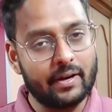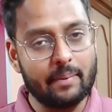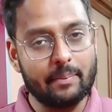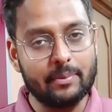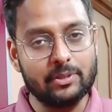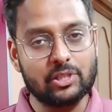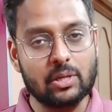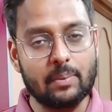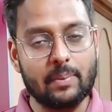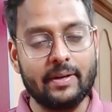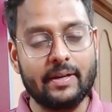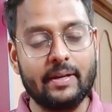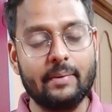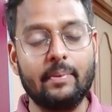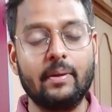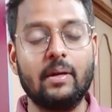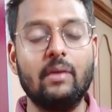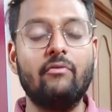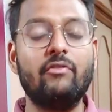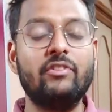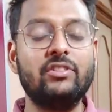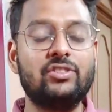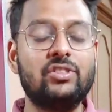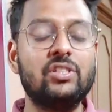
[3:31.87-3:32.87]
थाउजेंड का बैटरी
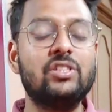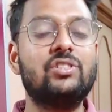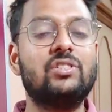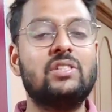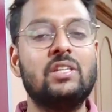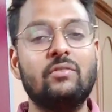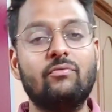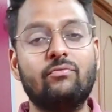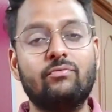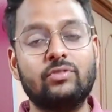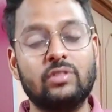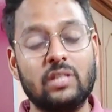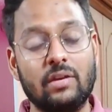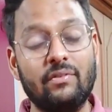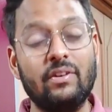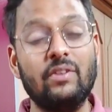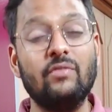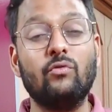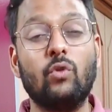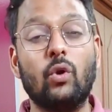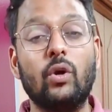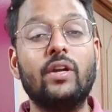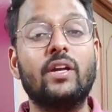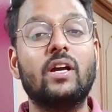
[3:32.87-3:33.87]
बैकअप विद
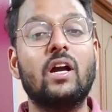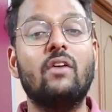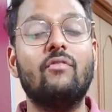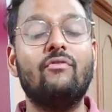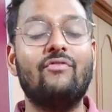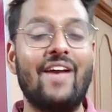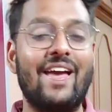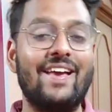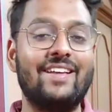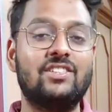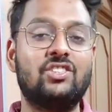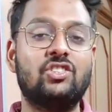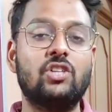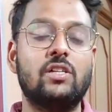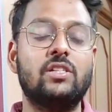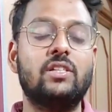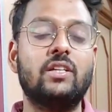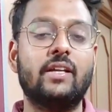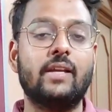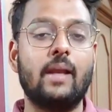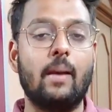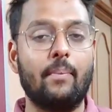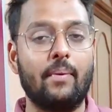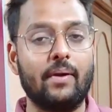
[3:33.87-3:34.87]
67 वॉट का फास्ट
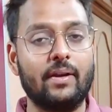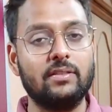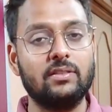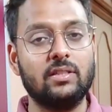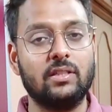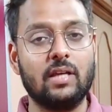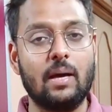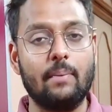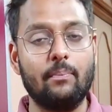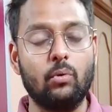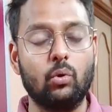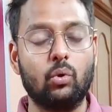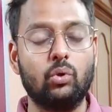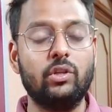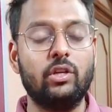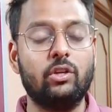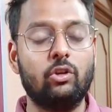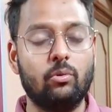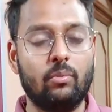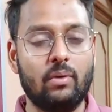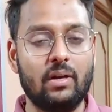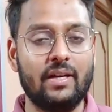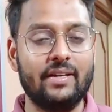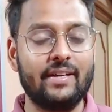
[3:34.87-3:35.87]
चार्जिंग एडाप्टर के साथ आप लोग को
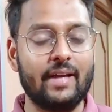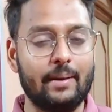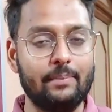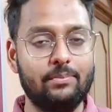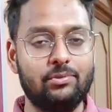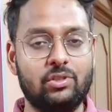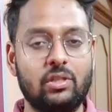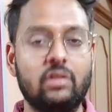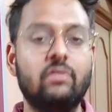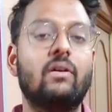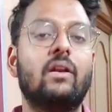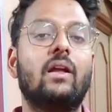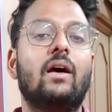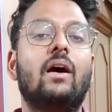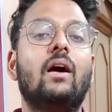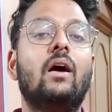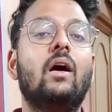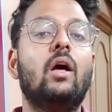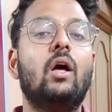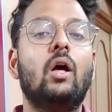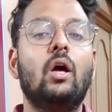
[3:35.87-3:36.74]
देखने को मिलेगा टाइप सी वाला